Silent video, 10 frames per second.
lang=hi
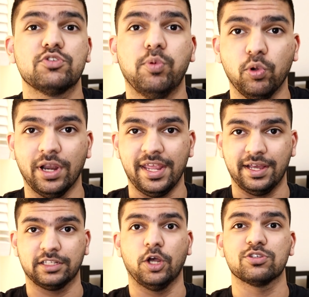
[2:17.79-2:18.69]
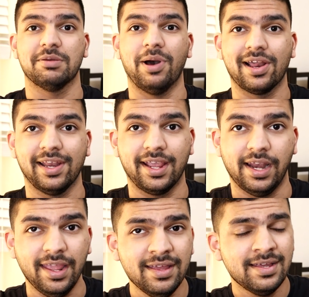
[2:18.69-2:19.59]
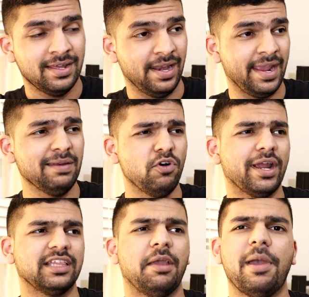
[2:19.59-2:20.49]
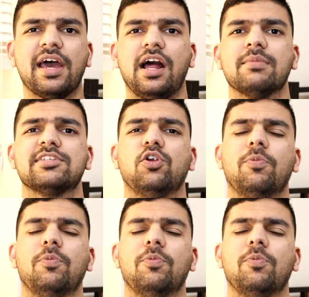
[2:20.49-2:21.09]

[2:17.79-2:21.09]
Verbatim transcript: मजबूर नहीं करता उसे मारने के लिए लेकिन वो कहते हैं मैं आराम से